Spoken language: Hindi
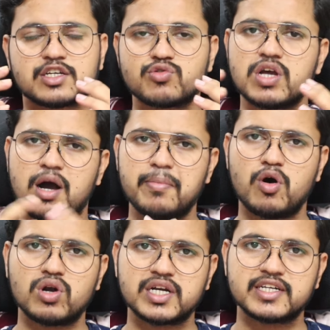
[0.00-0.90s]
क्योंकि हम
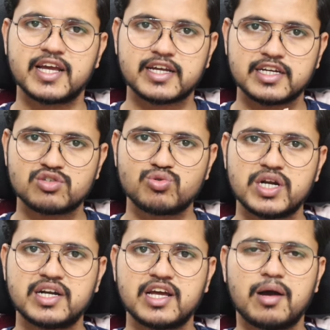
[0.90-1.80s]
ऑलरेडी एक
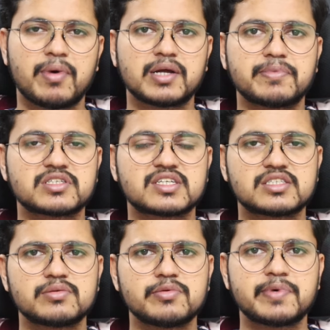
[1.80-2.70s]
स्टूडेंट है हमारे पास
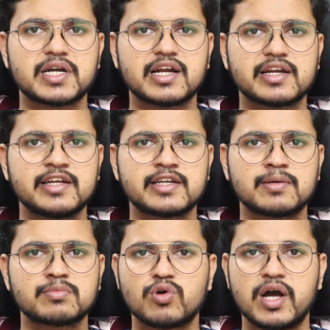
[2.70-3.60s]
किसी भी प्रकार की
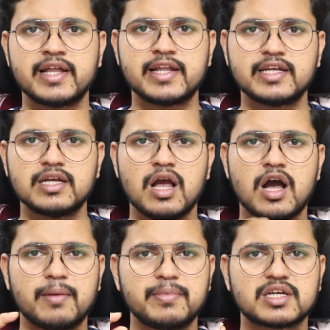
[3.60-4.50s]
इनकम तो है नहीं
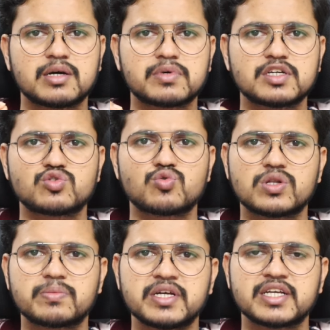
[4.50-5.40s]
हम इनकम के
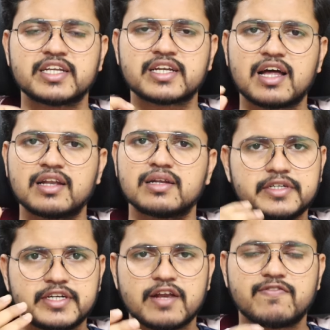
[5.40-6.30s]
स्रोत में किन का
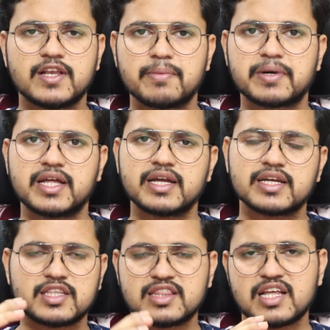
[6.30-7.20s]
डिटेल फिलअप करें
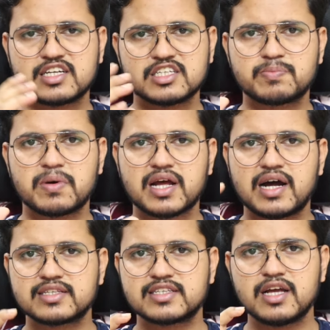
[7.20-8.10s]
कितना किस
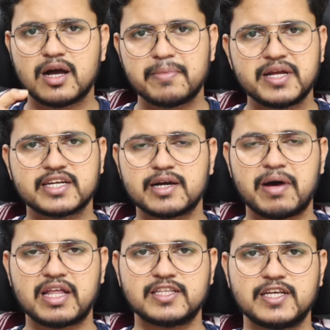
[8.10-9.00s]
प्रकार से हमें
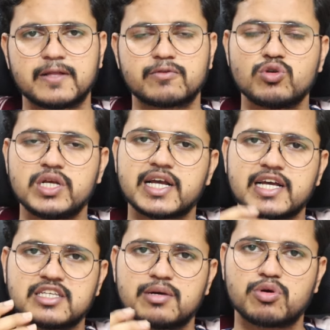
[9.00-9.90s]
इनकम आती है तो ये
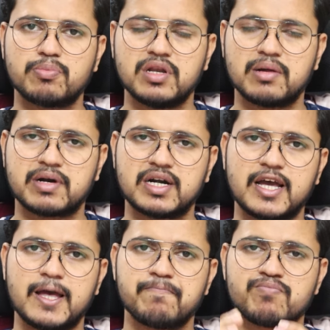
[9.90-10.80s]
कैसे आपको फिलअप
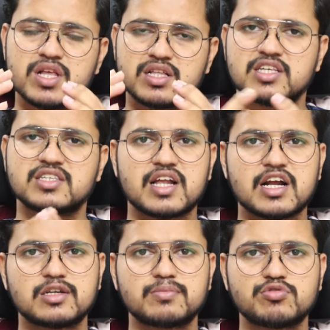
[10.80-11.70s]
करना है तीसरा
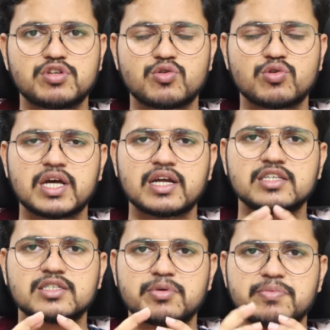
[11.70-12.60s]
कन्फ्यूजन होता है
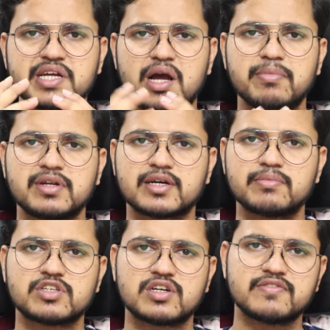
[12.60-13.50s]
कि जब भी हम
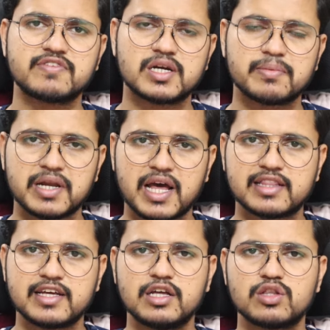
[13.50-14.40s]
इनकम सर्टिफिकेट
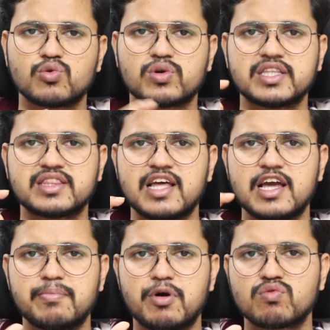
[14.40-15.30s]
बनाते हैं तो कितना
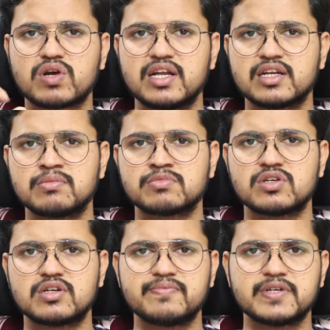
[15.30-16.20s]
अमाउंट का इनकम
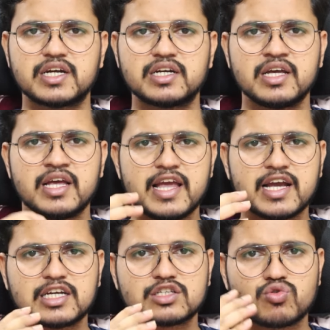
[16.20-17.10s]
सर्टिफिकेट
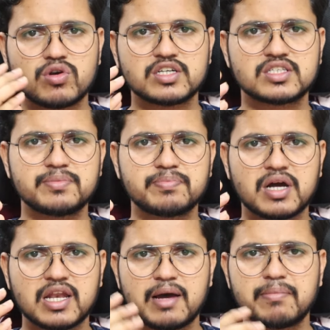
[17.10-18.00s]
एक स्कॉलरशिप
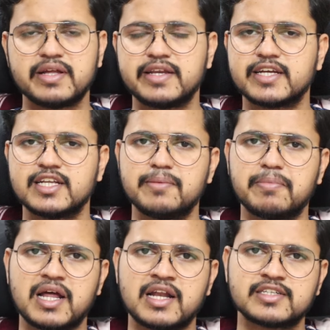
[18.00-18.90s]
का लाभ लेने के लिए
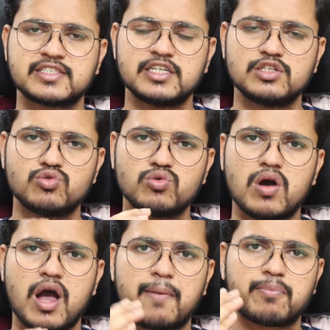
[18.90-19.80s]
बनाना चाहिए
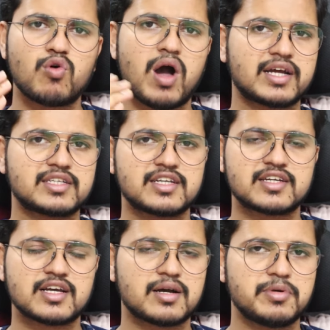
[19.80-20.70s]
जो आपको आगे चल
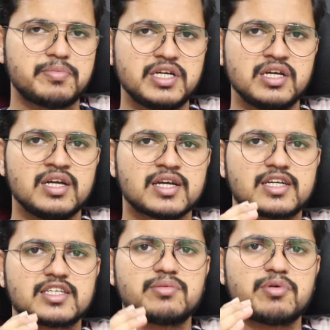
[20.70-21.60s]
के कभी भी
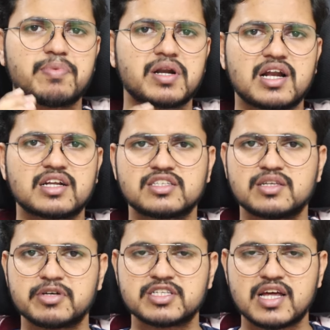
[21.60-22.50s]
किसी भी प्रकार की
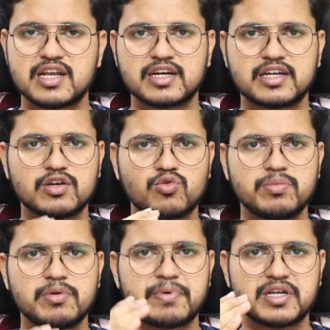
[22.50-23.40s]
समस्या ना करे
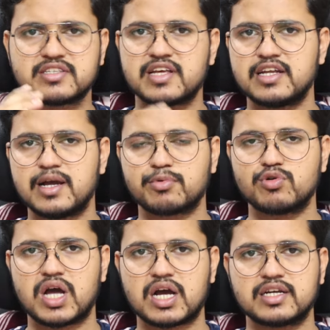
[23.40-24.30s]
कोई भी परेशानी
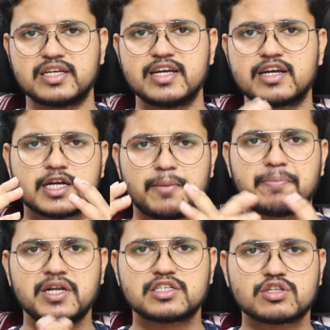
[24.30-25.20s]
आपको ना करे ये
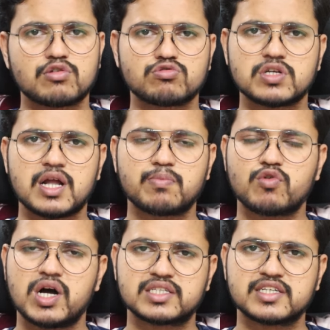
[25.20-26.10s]
कंप्लीट सोल्यूशन
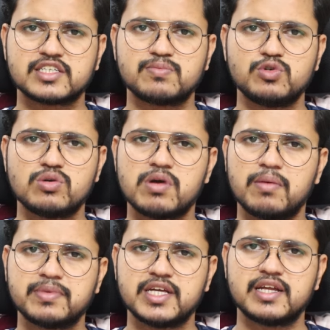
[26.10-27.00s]
आपको आज के इस वीडियो में
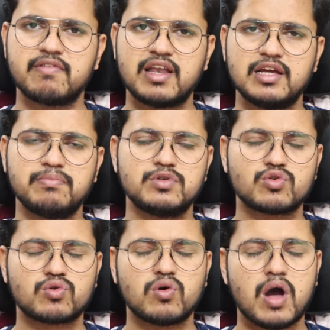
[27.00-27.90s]
हम देने वाले हैं
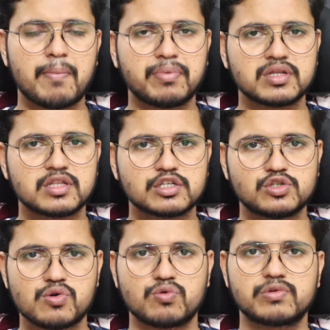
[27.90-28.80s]
वीडियो को आप अंत तक
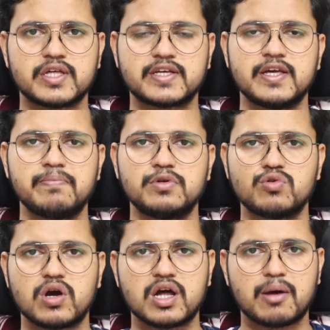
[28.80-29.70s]
जरूर देखिए
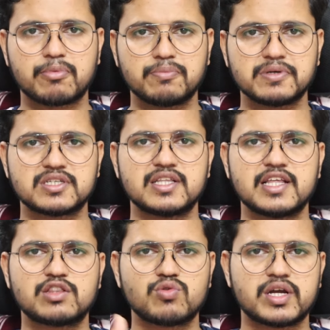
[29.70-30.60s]
वीडियो अगर आपको
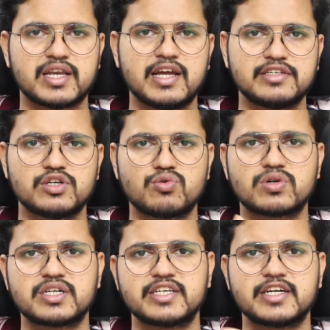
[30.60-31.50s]
पसंद आए तो एक लाइक
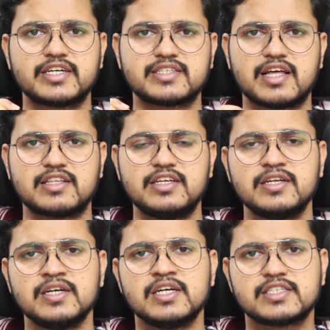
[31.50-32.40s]
जरूर करिएगा साथ ही
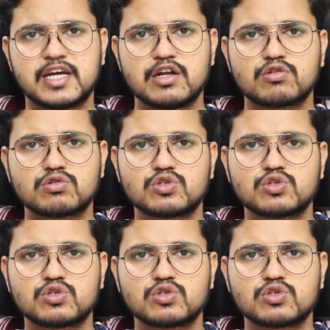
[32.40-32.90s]
चैनल को